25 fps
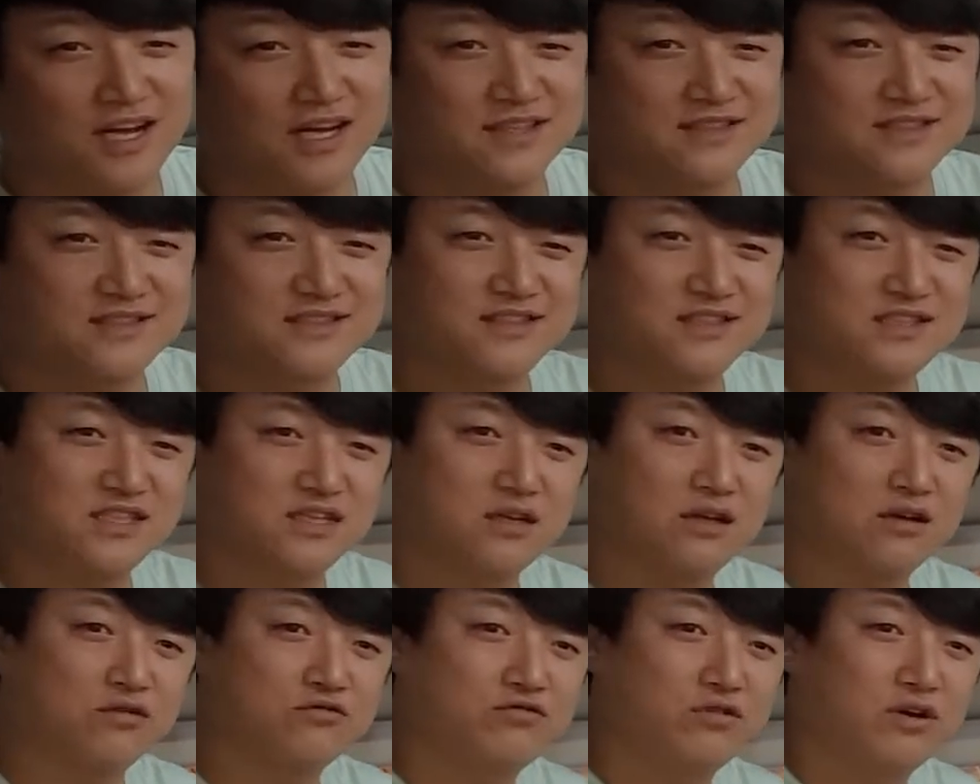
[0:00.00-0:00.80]
가스를
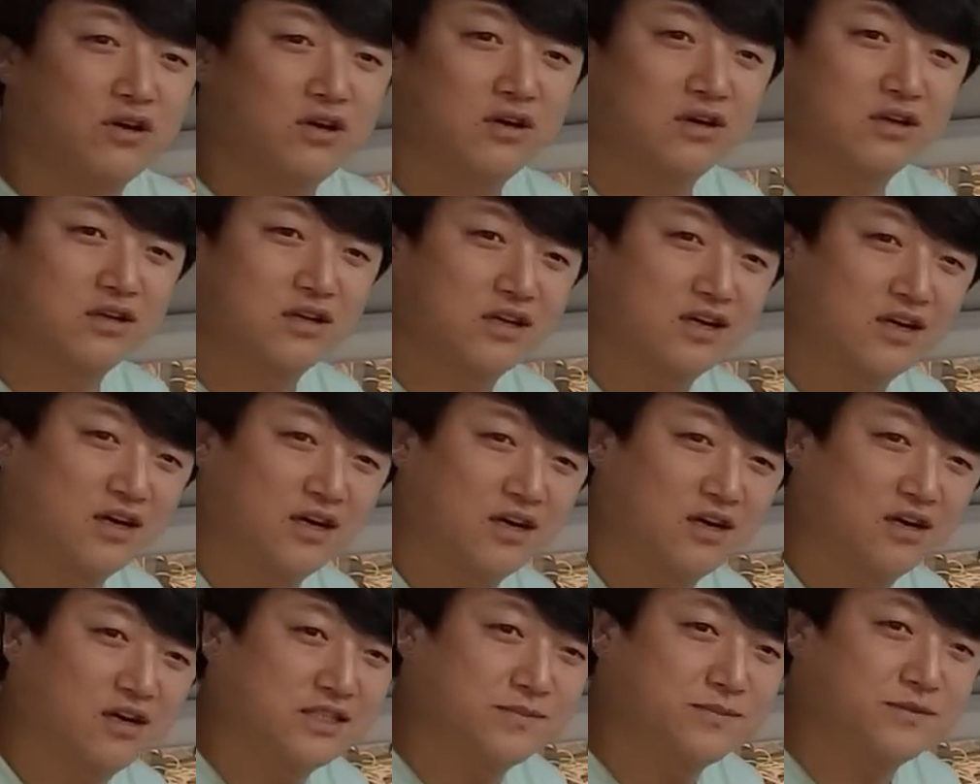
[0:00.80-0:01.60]
쉽게
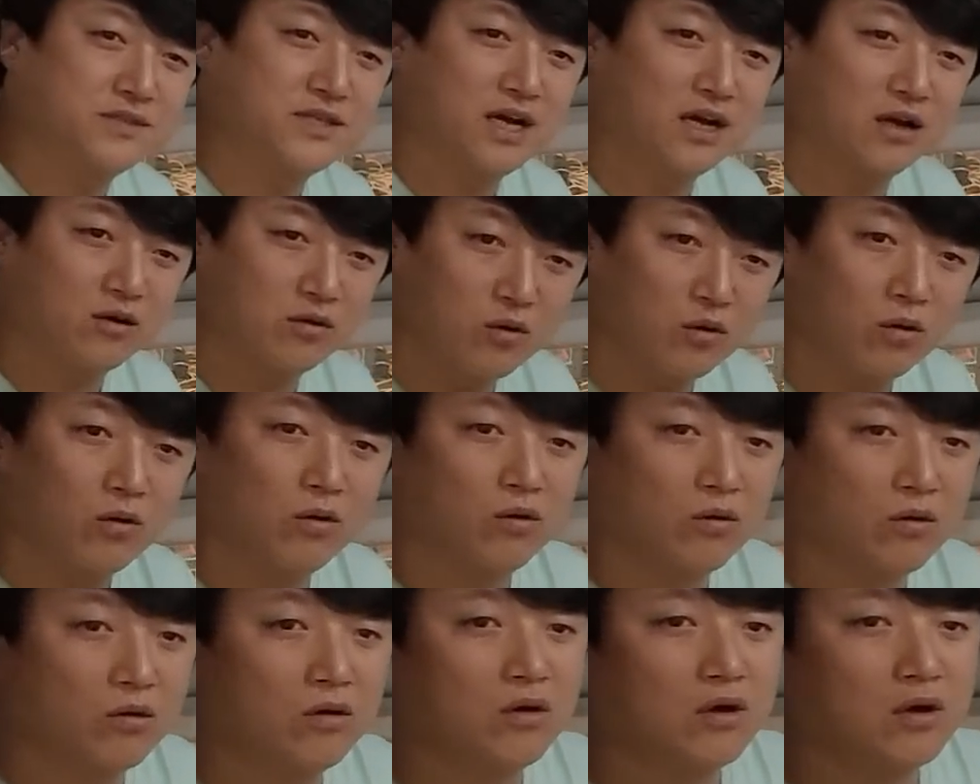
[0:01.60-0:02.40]
구하기가 쉽지 아, 않고
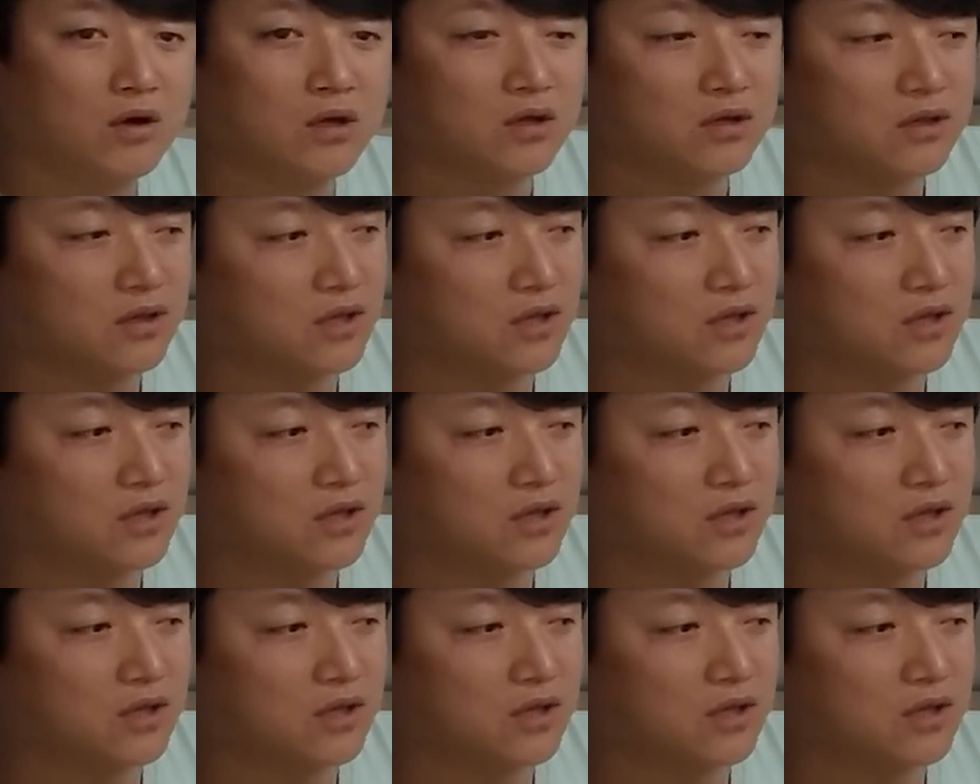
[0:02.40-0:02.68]
맞아요.